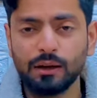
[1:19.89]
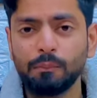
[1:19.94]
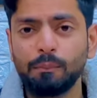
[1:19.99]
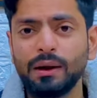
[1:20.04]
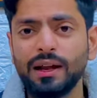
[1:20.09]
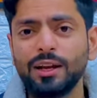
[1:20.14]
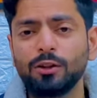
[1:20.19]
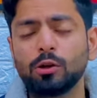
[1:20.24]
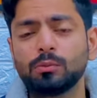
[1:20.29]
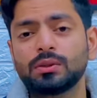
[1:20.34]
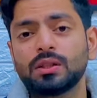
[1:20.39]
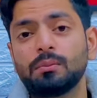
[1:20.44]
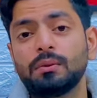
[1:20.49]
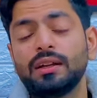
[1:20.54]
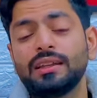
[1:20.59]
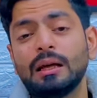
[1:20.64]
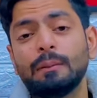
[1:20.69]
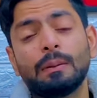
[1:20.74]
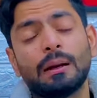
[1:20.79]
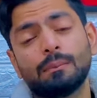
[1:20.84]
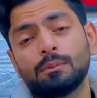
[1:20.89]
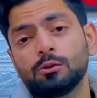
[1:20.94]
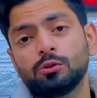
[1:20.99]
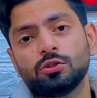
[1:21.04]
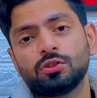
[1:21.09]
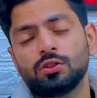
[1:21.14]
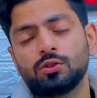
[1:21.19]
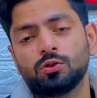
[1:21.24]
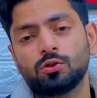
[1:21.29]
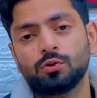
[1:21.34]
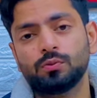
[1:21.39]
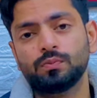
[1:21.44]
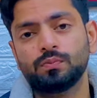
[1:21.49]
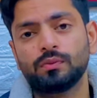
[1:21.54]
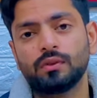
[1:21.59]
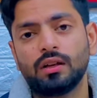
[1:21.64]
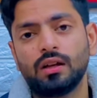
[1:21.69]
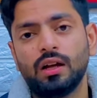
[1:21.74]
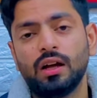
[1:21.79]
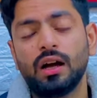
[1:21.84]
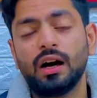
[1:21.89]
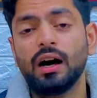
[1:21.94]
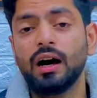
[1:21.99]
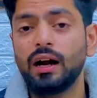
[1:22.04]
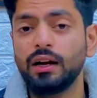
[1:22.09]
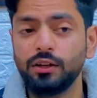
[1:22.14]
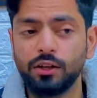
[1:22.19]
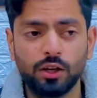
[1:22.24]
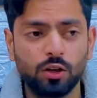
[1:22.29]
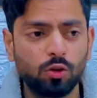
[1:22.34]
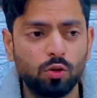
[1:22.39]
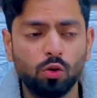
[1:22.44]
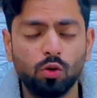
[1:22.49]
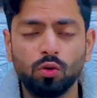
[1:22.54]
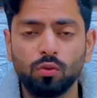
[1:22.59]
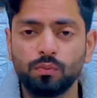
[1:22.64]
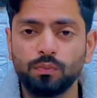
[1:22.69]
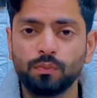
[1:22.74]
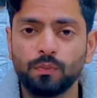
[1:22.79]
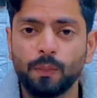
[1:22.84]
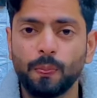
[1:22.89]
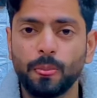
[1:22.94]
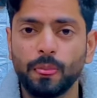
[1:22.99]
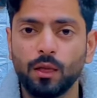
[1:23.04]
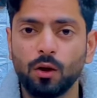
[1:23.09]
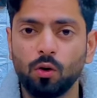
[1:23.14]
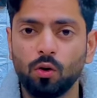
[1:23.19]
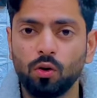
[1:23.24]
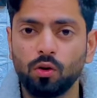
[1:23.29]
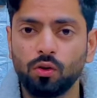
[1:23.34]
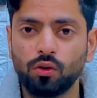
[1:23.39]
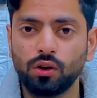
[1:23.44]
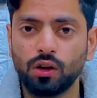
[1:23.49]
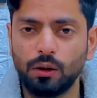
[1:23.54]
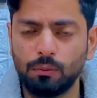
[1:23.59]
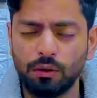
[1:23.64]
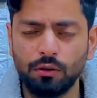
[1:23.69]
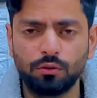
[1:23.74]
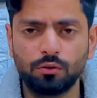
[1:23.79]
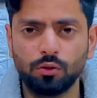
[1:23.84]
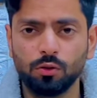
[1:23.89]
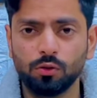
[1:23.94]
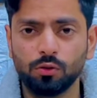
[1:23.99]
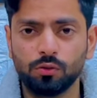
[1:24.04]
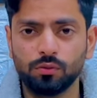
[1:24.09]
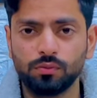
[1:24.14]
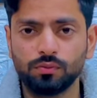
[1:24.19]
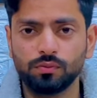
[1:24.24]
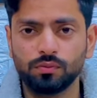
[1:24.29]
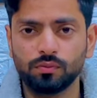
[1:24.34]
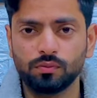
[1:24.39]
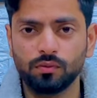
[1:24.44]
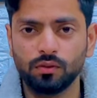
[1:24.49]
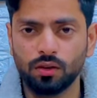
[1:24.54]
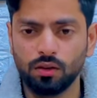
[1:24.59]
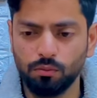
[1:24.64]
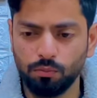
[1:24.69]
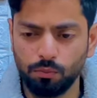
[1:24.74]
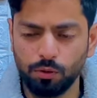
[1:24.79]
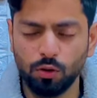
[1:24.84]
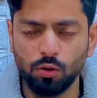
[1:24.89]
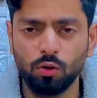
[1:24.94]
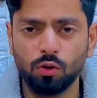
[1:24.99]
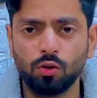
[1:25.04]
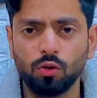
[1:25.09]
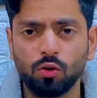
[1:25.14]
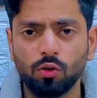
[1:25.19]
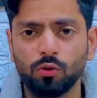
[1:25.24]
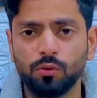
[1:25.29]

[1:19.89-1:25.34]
पहले तो हम समझ लेते हैं प्रेपोजिशन को अंडर को और अबव को बिलो को